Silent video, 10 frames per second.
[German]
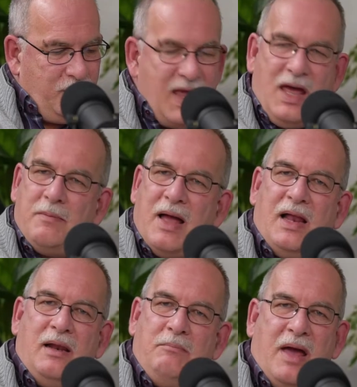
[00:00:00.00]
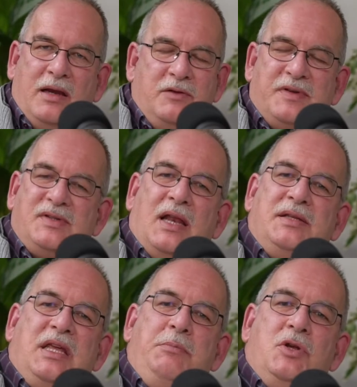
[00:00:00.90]
Ja. Eigentlich fast
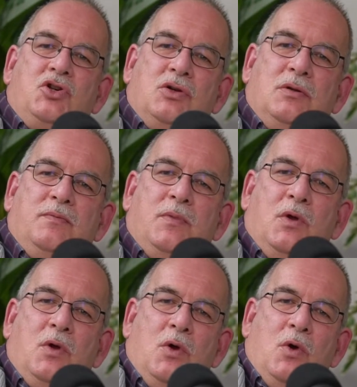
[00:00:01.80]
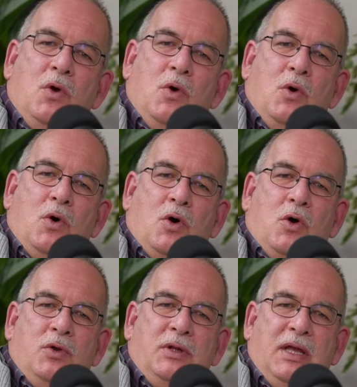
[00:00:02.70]
alles gibt es schon.
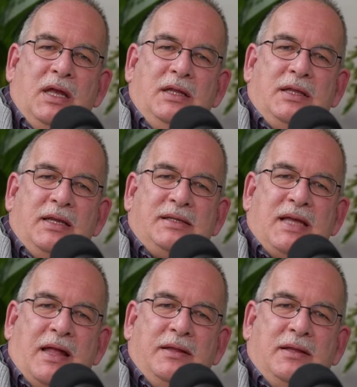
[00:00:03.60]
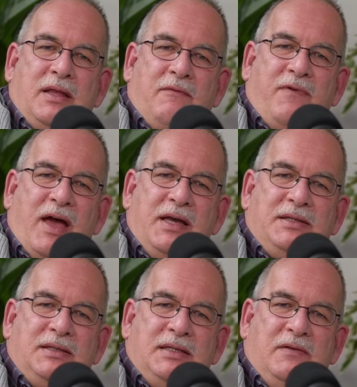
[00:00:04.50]
Und
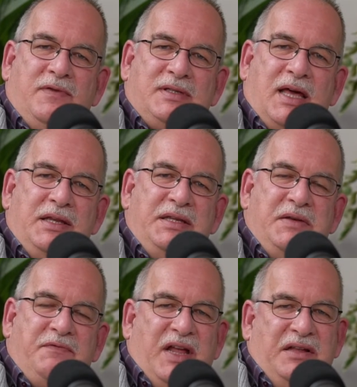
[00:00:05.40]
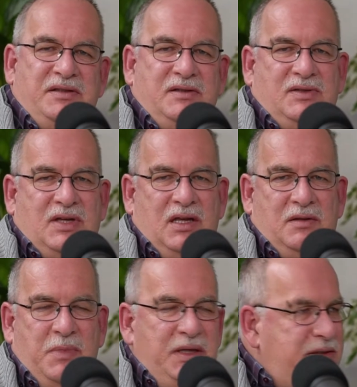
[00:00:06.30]
interessanterweise sind fast alle diese Pflanzen
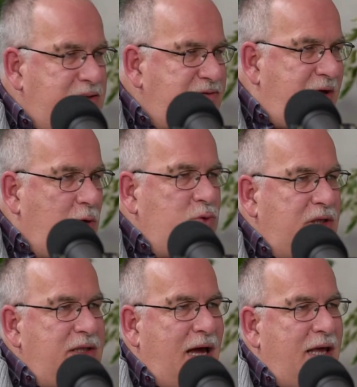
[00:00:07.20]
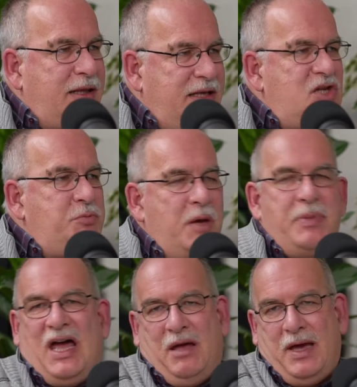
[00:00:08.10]
seit mindestens 200 Jahren nicht mehr
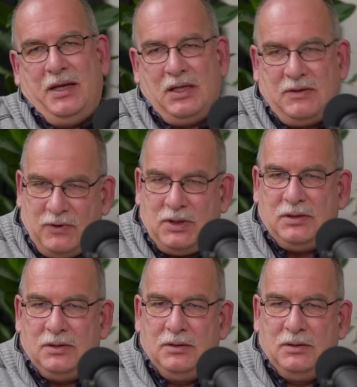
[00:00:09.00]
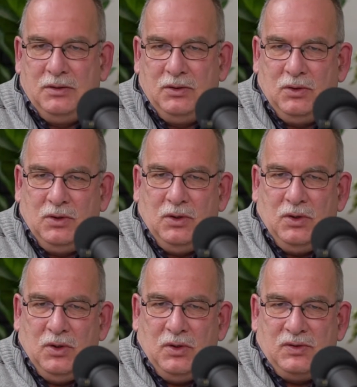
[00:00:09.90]
bearbeitet worden.
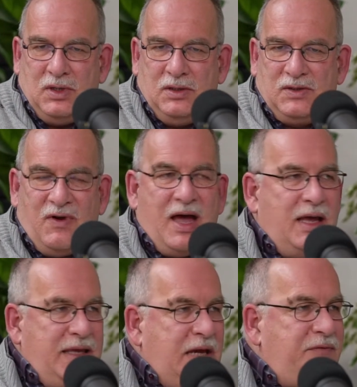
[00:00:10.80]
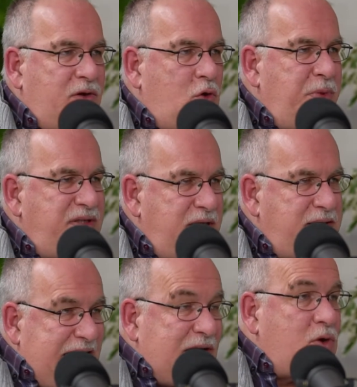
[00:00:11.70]
Sind zwar irgendwann
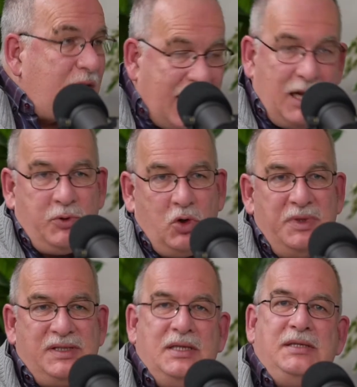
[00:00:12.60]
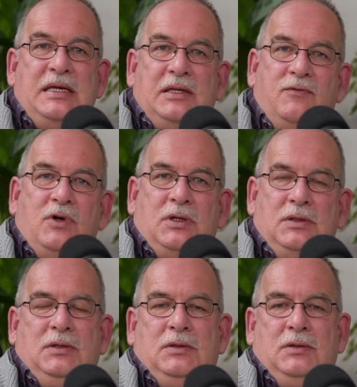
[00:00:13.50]
domestiziert oder halb domestiziert
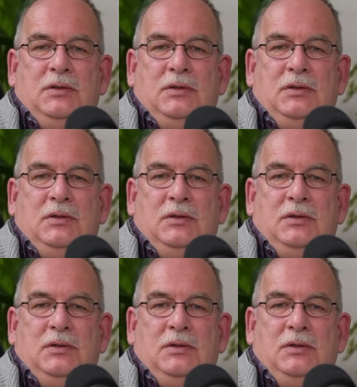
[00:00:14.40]
worden,